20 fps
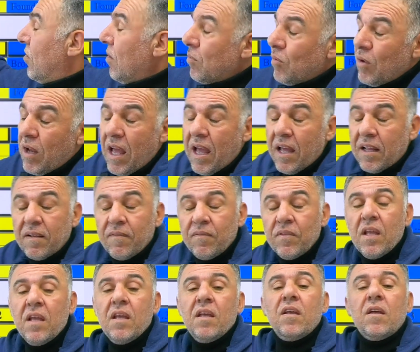السبت الاحد
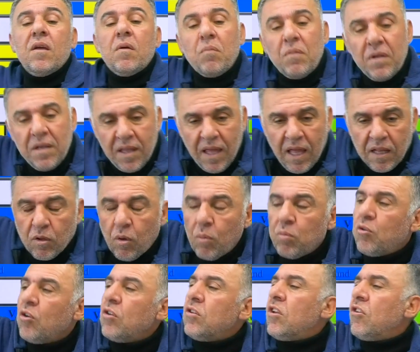من غد
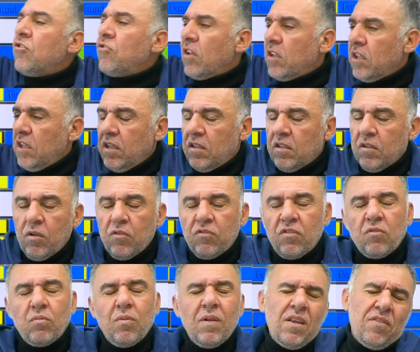وبترجع تعيد يا
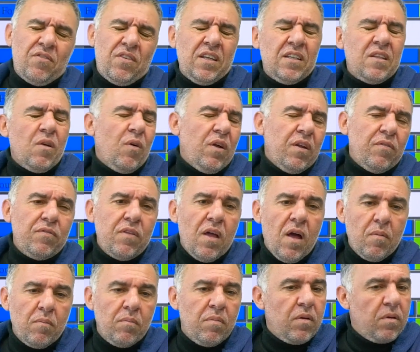استاذ والله زهقنا
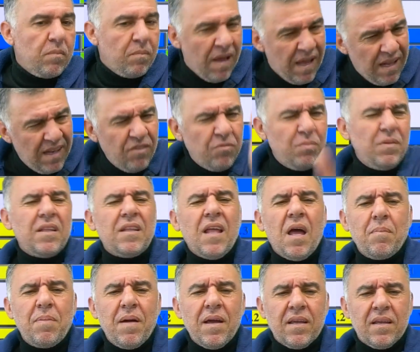وعرفناهم معلش بدي
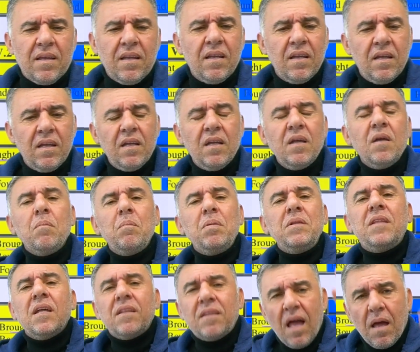اتعبك
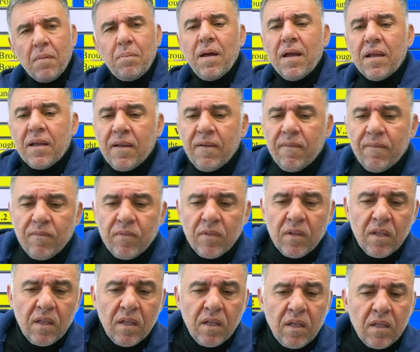بدي اتعبك
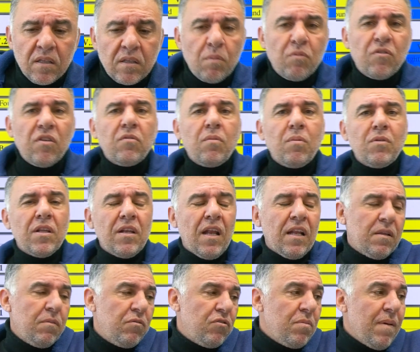طب استاذ مختار رح
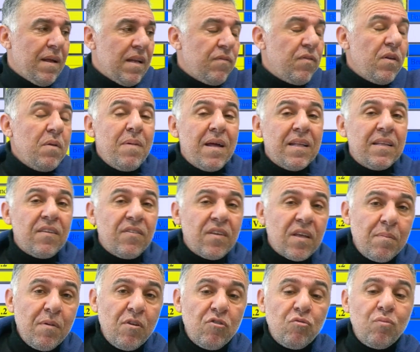تمشي معنا في الماده
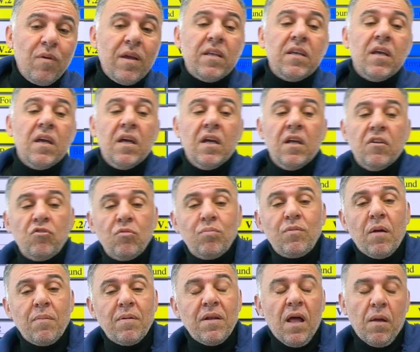كمان شوي شو
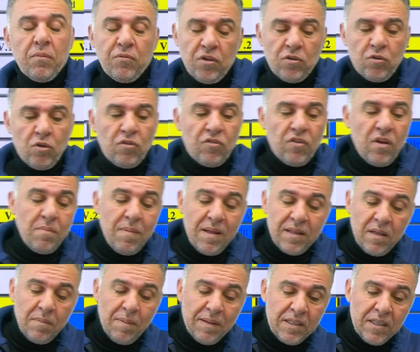بدي اعمل ابسط تدرس
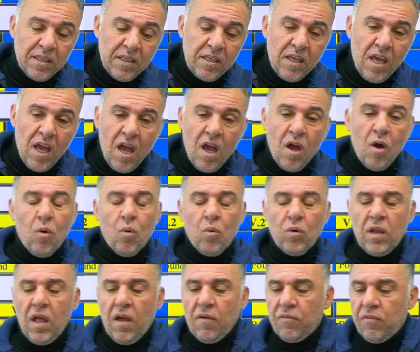الماده بعطيك اياها
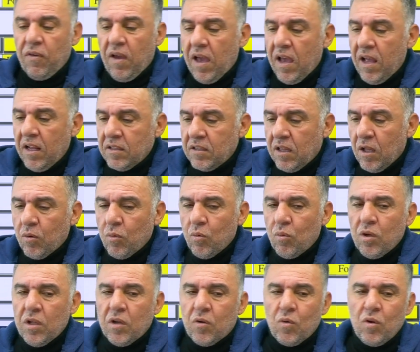والافعال
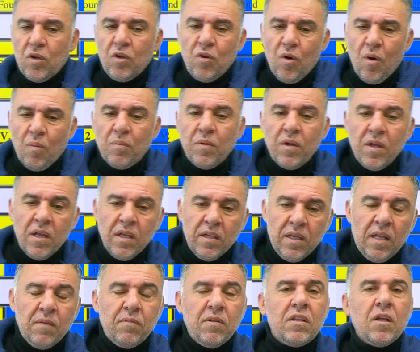ضروري كل يوم
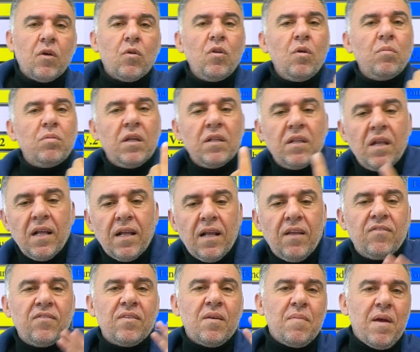يعني يمكن انت كل يوم تحضر لك
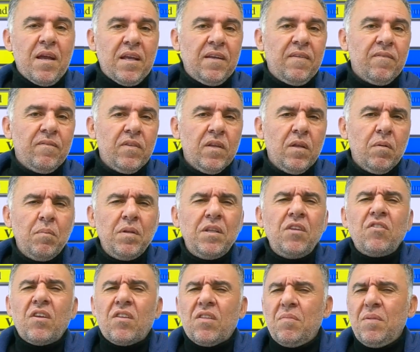حصه معي
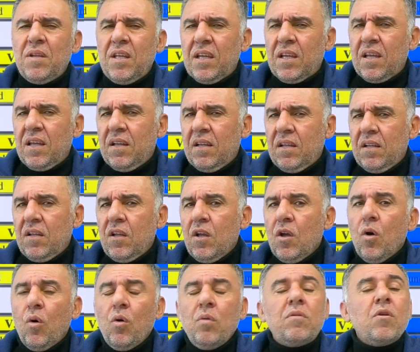بديش اكثر من هيك
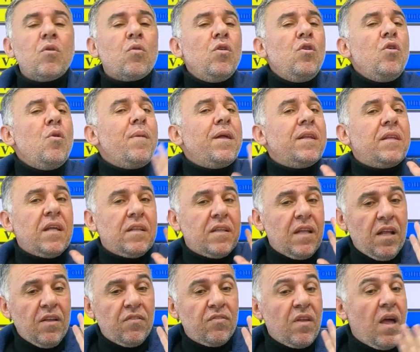ويمكن كل يومين تحضر
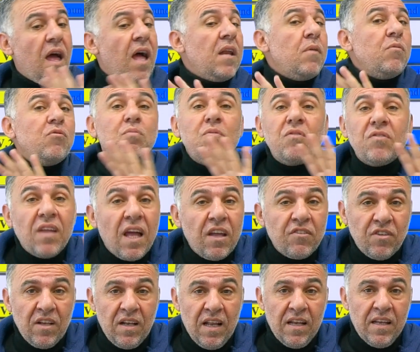حصه انا مش
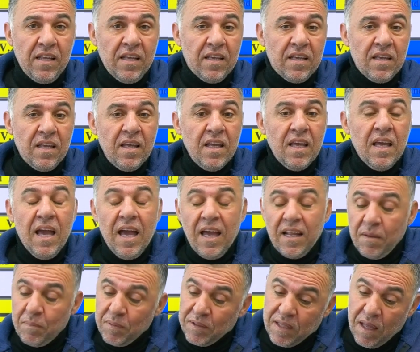مستعجل عليك
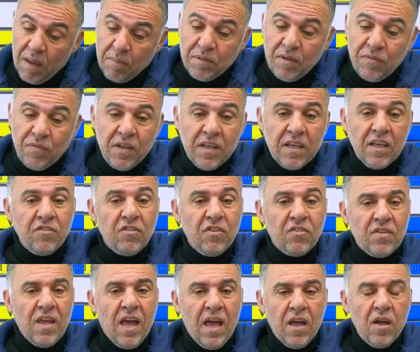انا بدي ابني فيك إشي
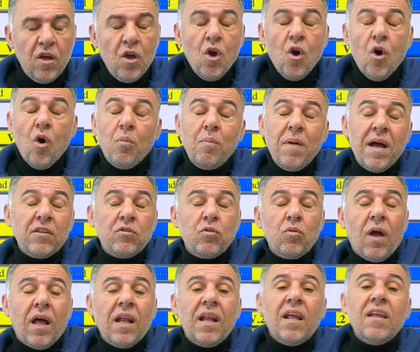صح وما
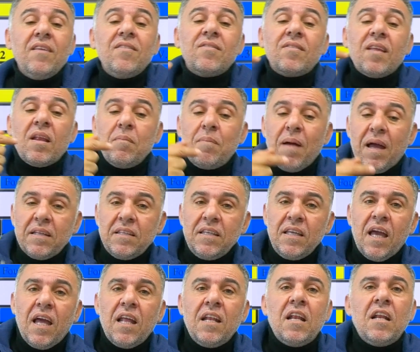تروح على الحصه اللي
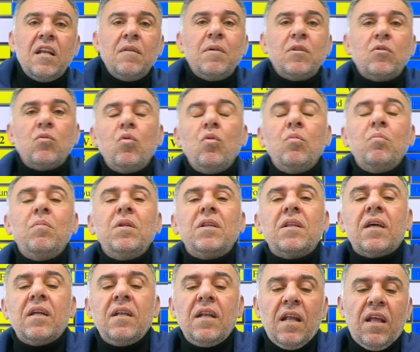بعديها الا لما تكون
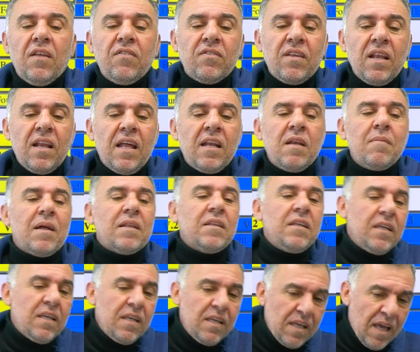متقن الحصه اللي انا
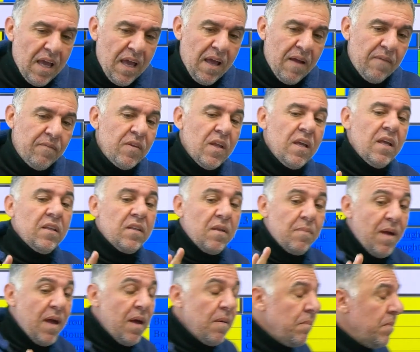معطيك اياها
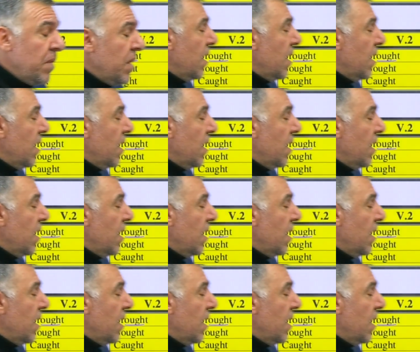تمام